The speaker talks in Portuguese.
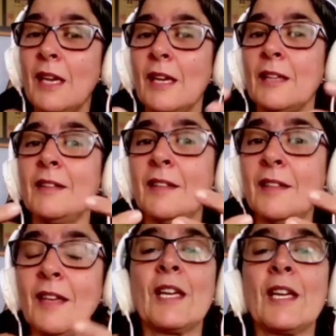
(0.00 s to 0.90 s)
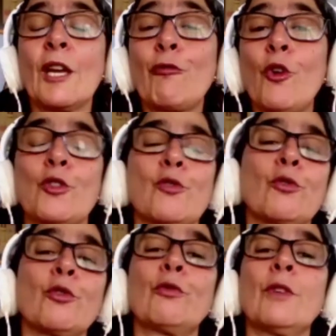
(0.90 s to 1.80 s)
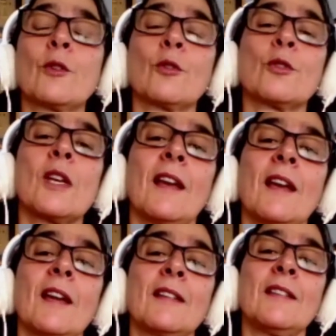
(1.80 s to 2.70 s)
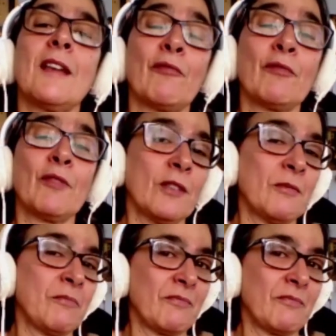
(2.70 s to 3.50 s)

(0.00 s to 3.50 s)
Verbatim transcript: de reforço dos vínculos é, de, de